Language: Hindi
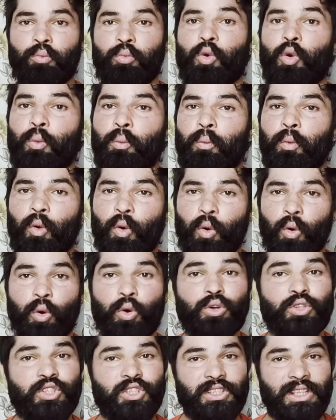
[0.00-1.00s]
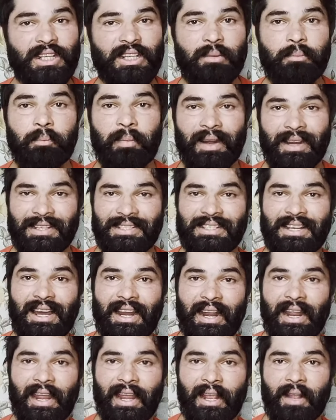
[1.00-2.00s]
वो बहुत ही ज़्यादा
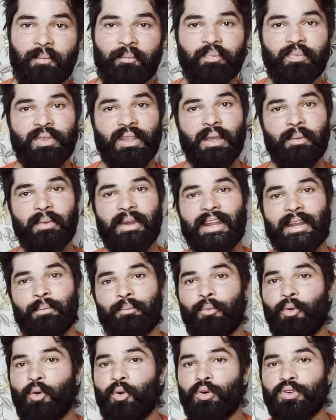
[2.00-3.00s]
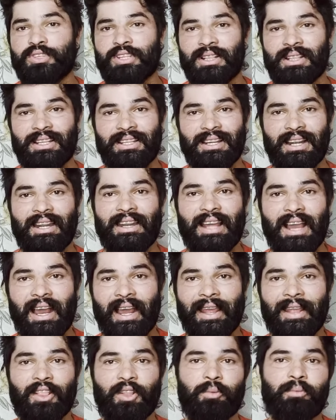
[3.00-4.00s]
परेशान हैं मेरी बहुत जल्दी दाढ़ी आ
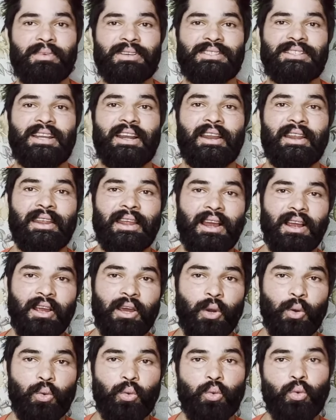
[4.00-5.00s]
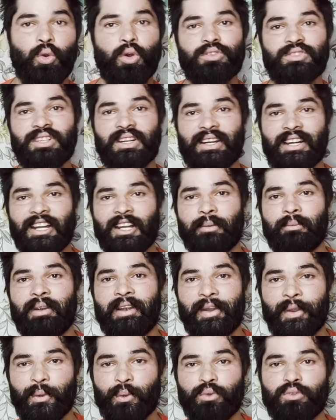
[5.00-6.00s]
गई तो मैं सर क्या करूँ कौन सा
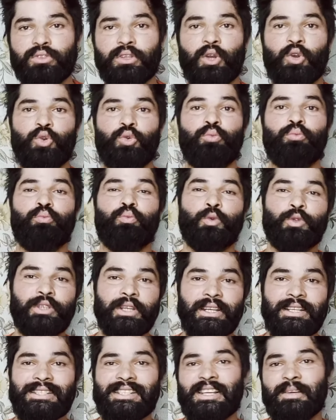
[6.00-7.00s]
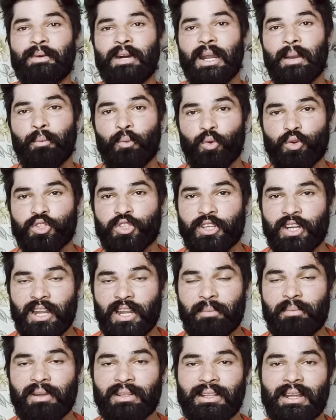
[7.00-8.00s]
ट्रीटमेंट यूज़ करूँ मुझे इसके बारे में कुछ
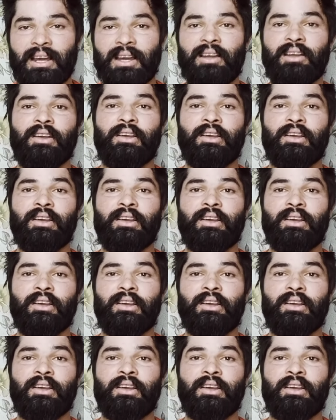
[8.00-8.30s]
नहीं पता